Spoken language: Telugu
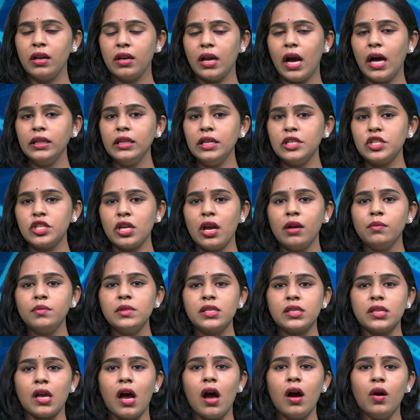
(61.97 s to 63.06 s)
రాధేశ్యామ్
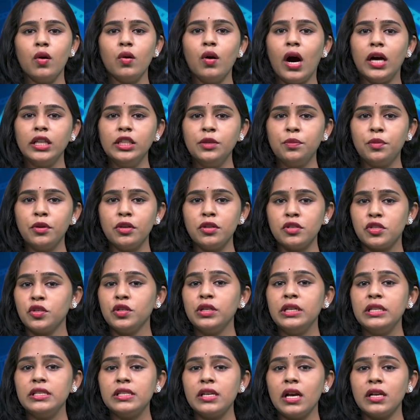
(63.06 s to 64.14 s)
సాహో ఆదిపురుషు
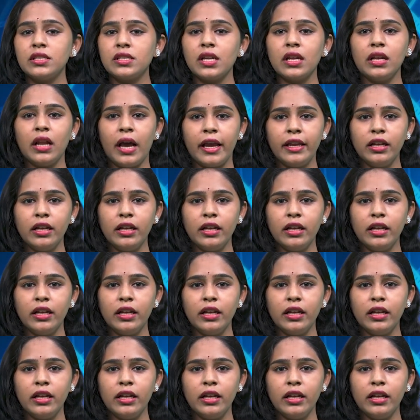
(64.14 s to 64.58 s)
డిజాస్టర్లు